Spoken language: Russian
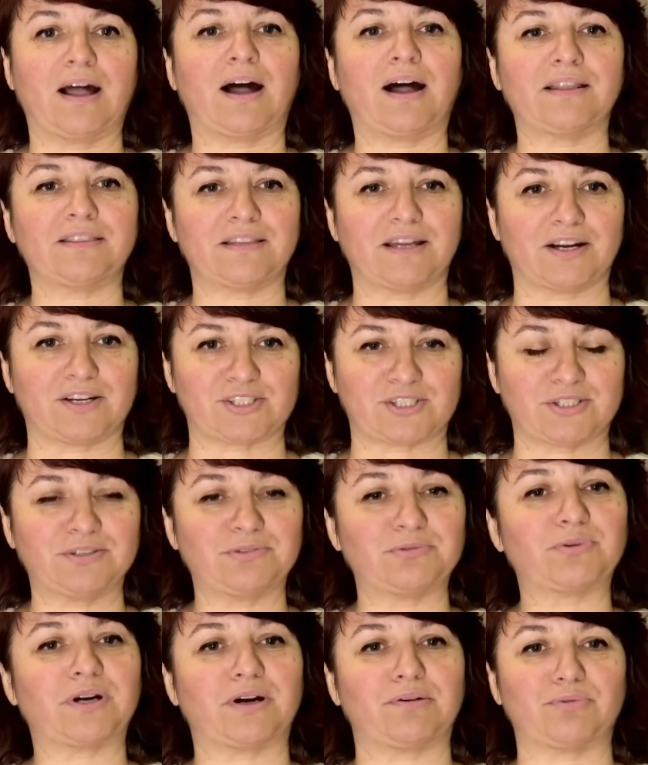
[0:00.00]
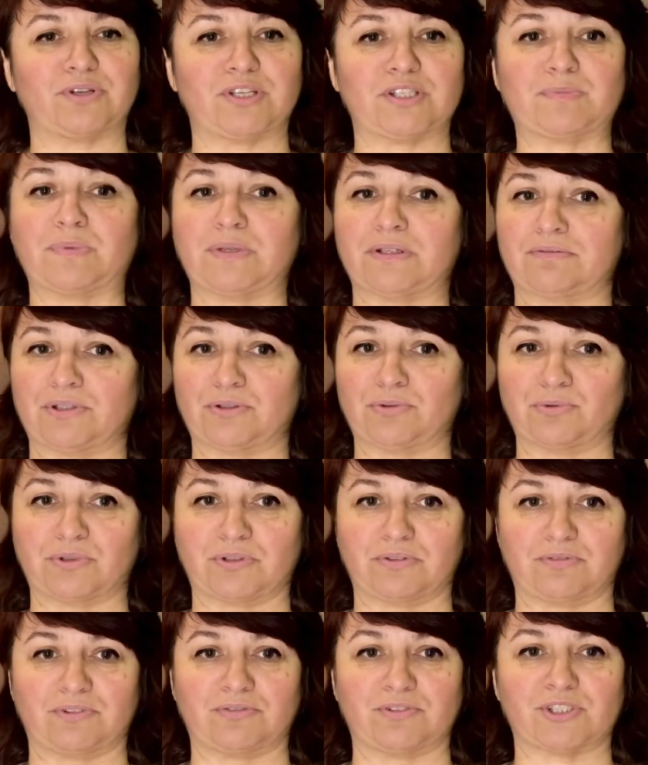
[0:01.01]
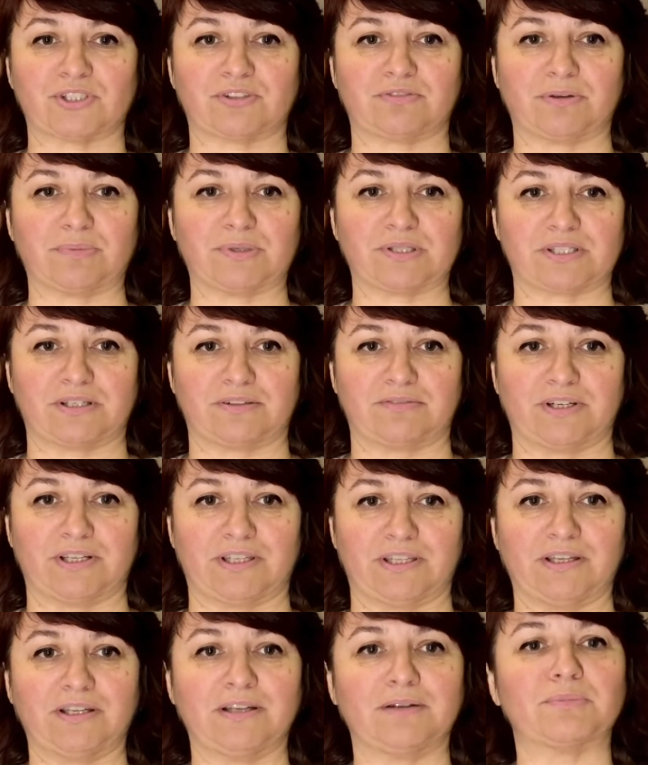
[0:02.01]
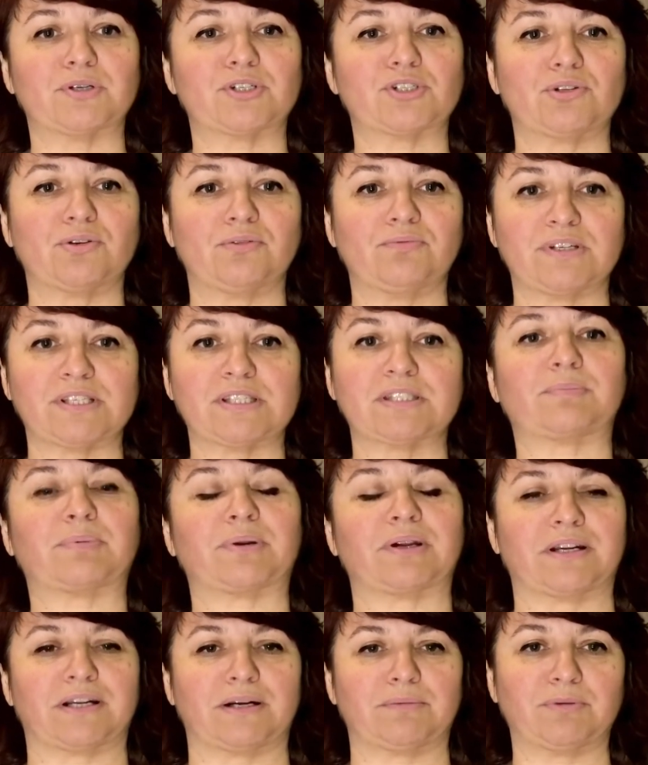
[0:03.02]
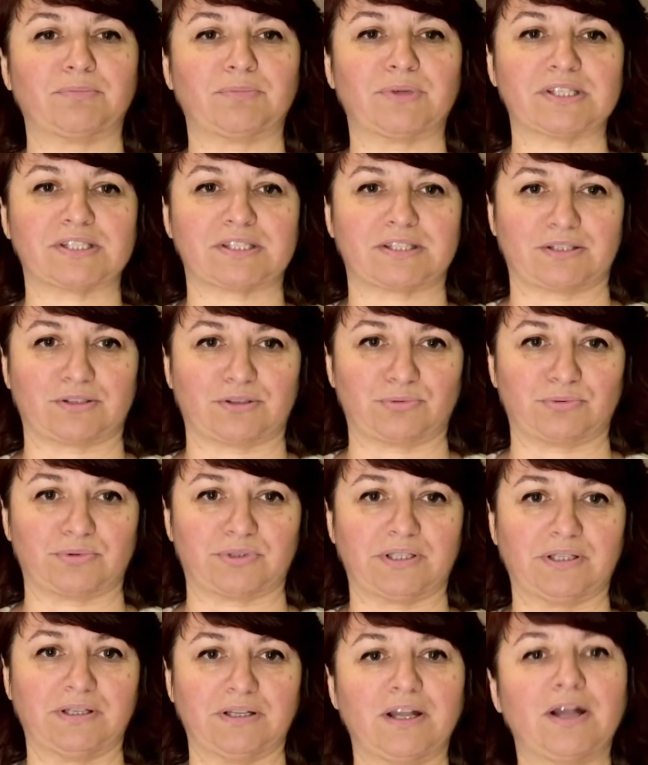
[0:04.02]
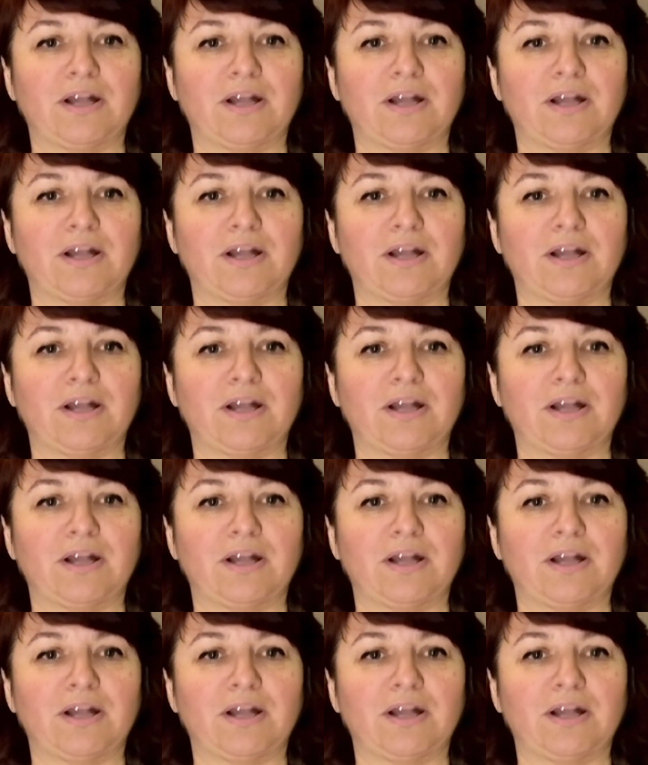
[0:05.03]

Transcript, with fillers: А также, у кого есть первый уровень высшего образования, мы ждем вас на программу программу магистратуры